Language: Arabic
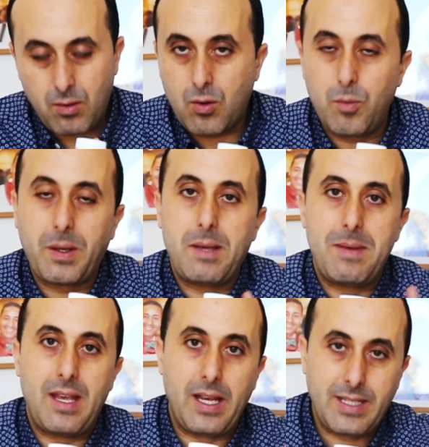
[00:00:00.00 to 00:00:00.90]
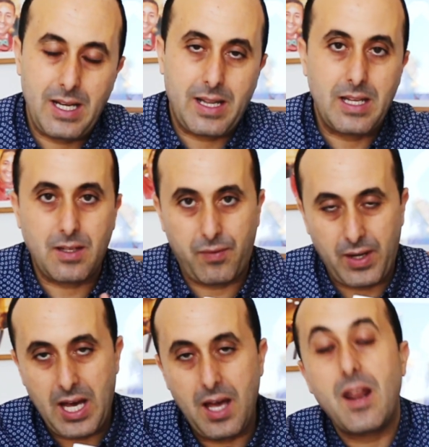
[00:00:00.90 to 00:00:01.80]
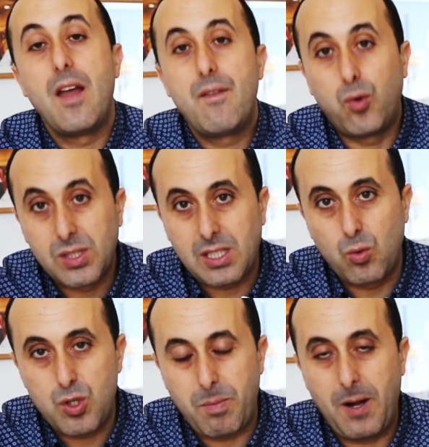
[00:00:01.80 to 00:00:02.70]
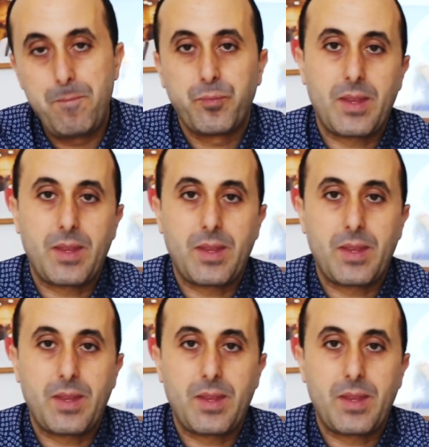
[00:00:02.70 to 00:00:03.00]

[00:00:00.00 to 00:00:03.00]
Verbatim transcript: كومبريمي حتى لثلاثه في النهار في وسط الوجبه